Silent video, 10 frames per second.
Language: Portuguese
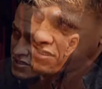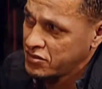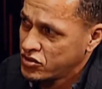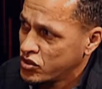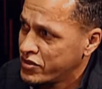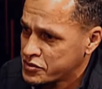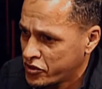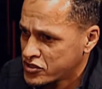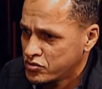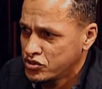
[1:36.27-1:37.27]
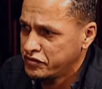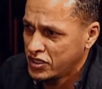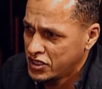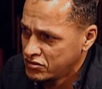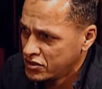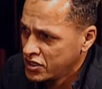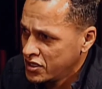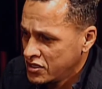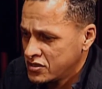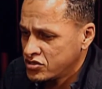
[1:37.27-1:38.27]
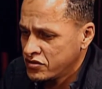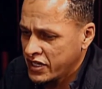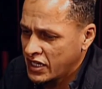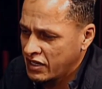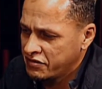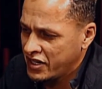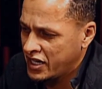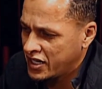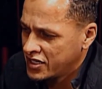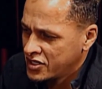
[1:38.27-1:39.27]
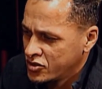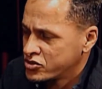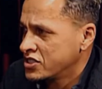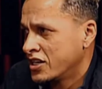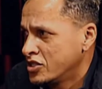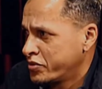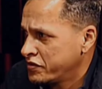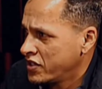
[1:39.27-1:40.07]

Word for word: sabe? eu sou mais próximo de fulano, e se eu tiver que levar o ciclano, eu prefiro